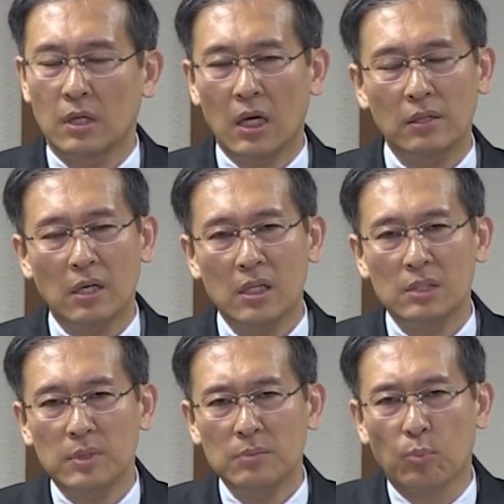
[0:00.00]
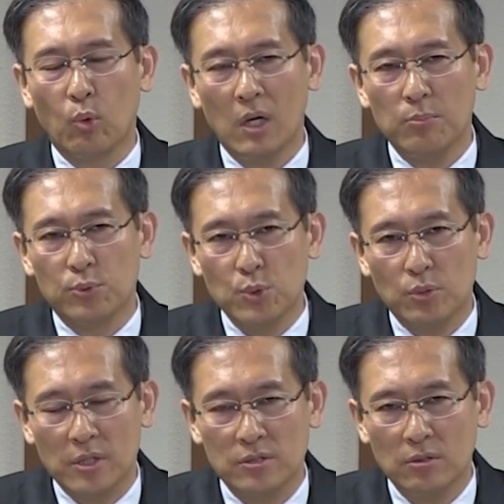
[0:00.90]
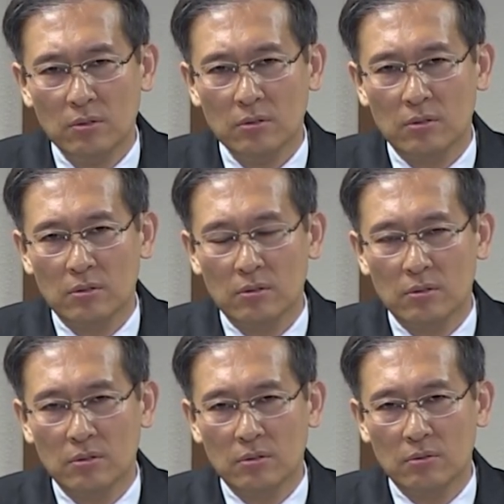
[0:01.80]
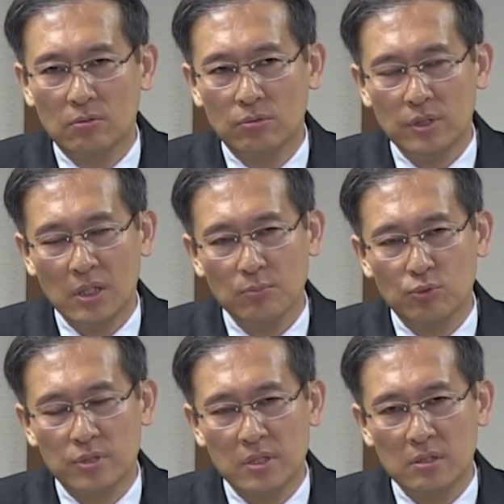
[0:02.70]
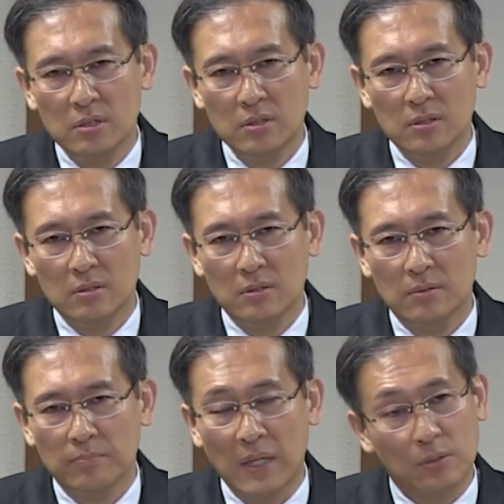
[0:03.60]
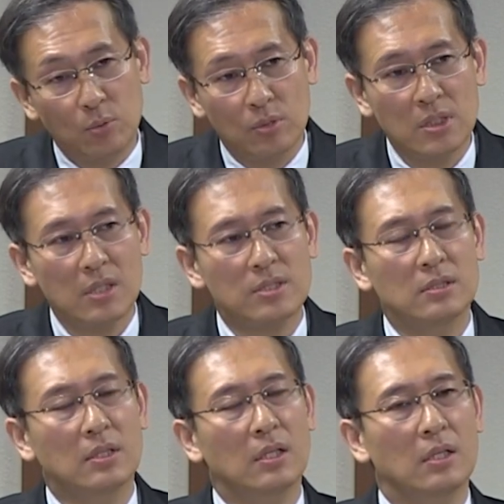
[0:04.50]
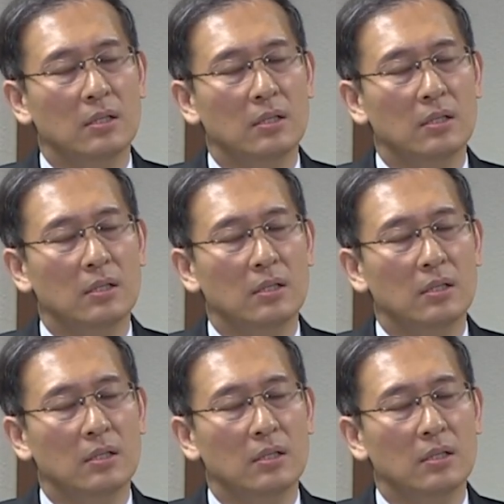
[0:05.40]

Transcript: 하나님이 뭐가 부족해서 우리의 물질을 받고자 하실까?